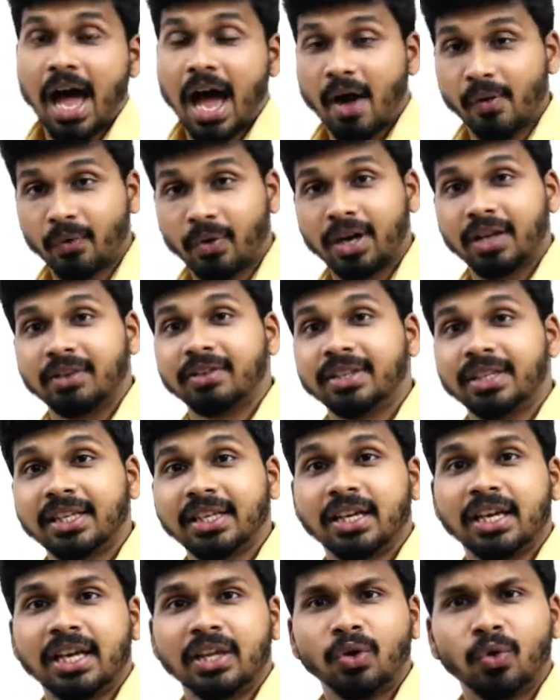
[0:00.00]
அவங்கள வந்து
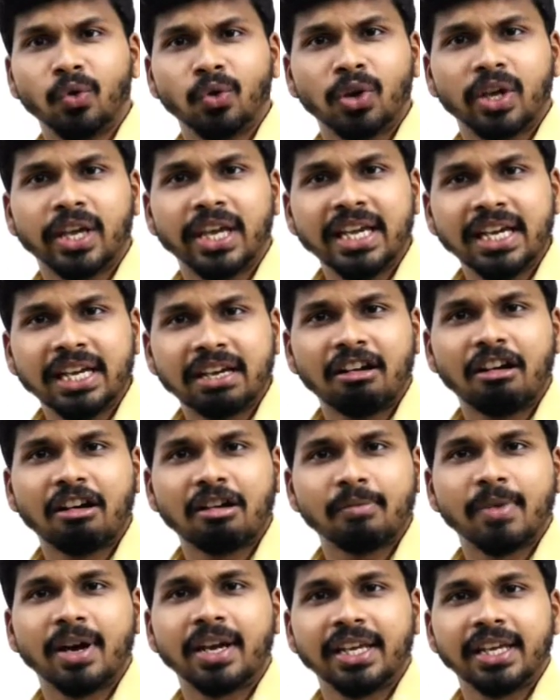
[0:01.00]
ஏதோ ஒரு கிங்காங்
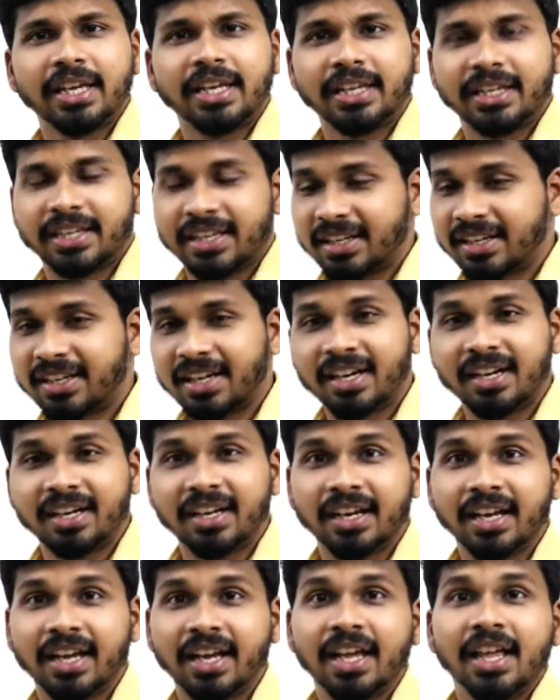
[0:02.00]
மாதிரி கிங்காங்
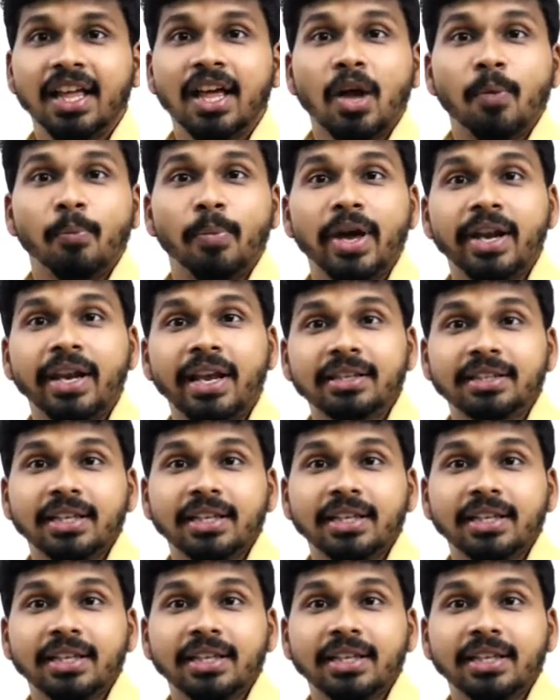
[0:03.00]
இல்லைங்க பெரிய